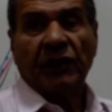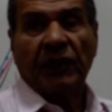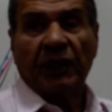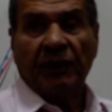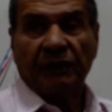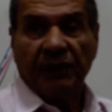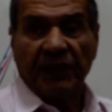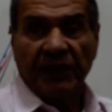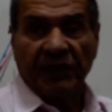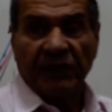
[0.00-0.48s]

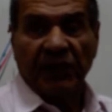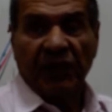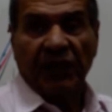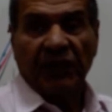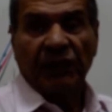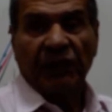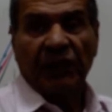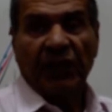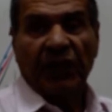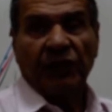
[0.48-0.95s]
nerve is
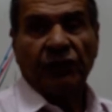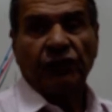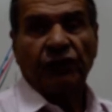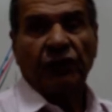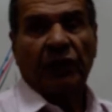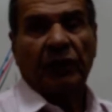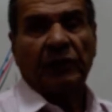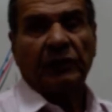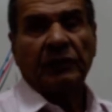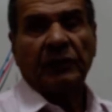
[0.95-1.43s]

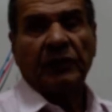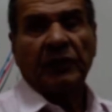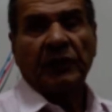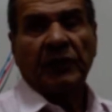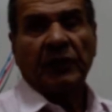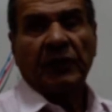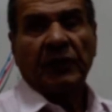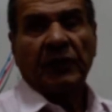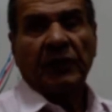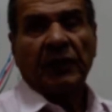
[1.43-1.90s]
endangered
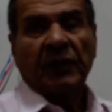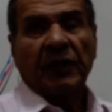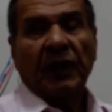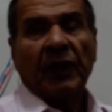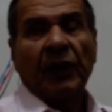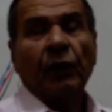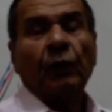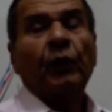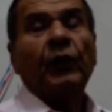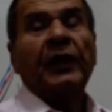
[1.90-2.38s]

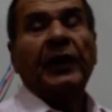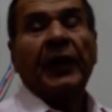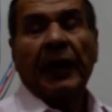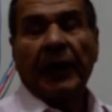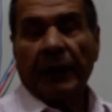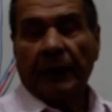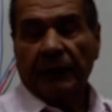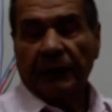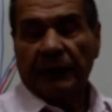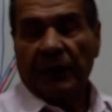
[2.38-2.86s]

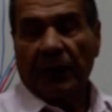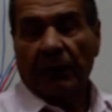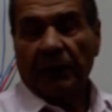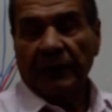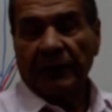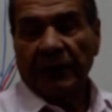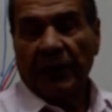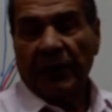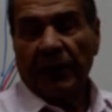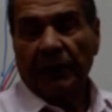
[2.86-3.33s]

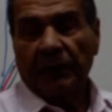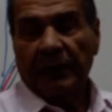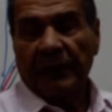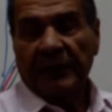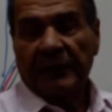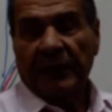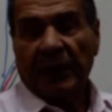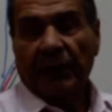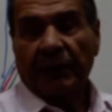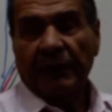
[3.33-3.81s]
وبيتربط ايه
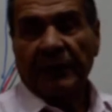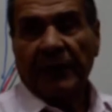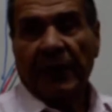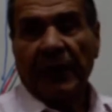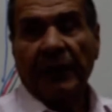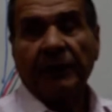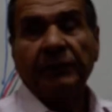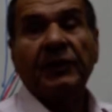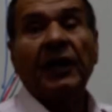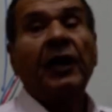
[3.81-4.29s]
بيتربط
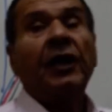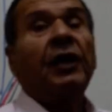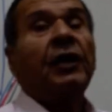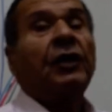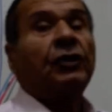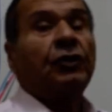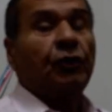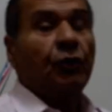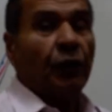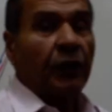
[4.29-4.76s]
على امتى
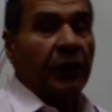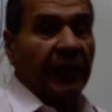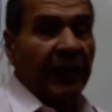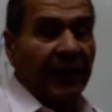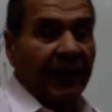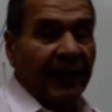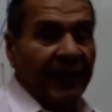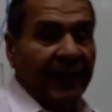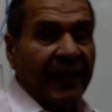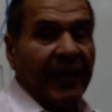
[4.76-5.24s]

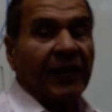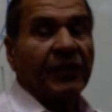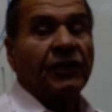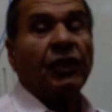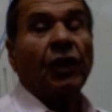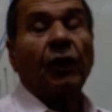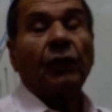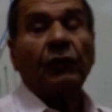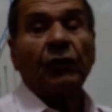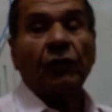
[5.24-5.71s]
during
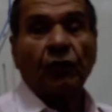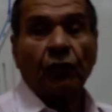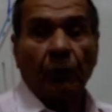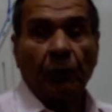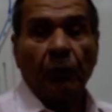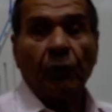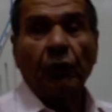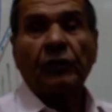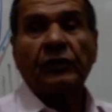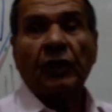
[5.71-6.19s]
ligation of the
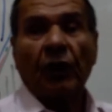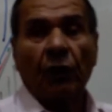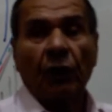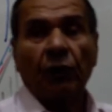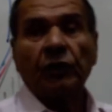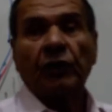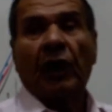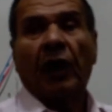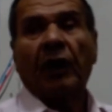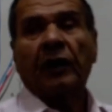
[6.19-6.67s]
superior
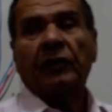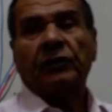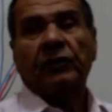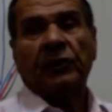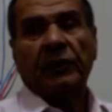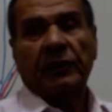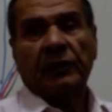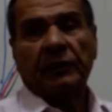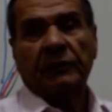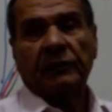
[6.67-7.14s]
steroid
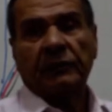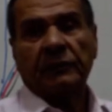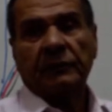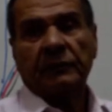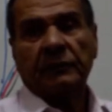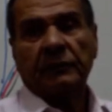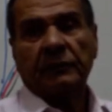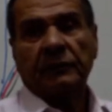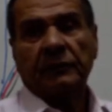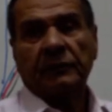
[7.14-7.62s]
artery
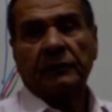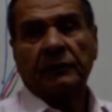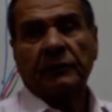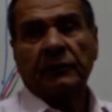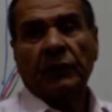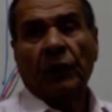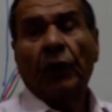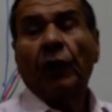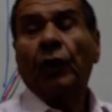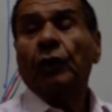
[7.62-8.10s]

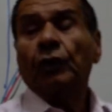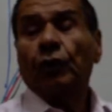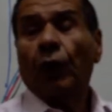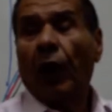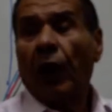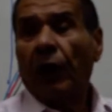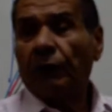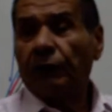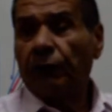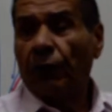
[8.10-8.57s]
to
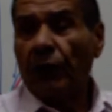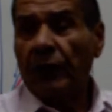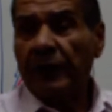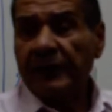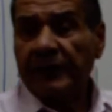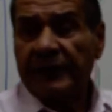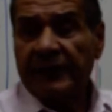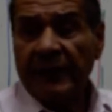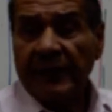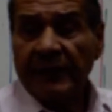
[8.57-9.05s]

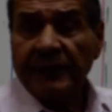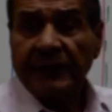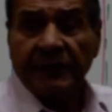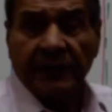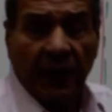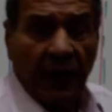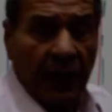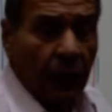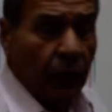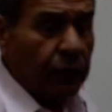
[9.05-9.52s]
avoid
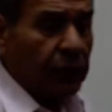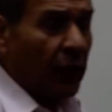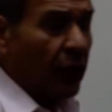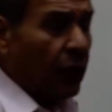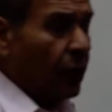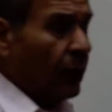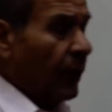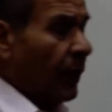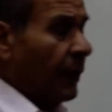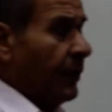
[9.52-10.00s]
this انا قلت
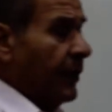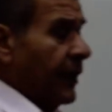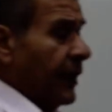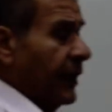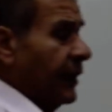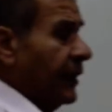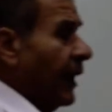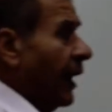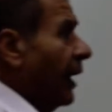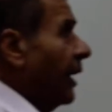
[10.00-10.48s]
لكم قبل
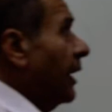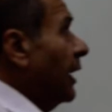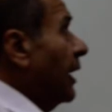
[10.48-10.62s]
كده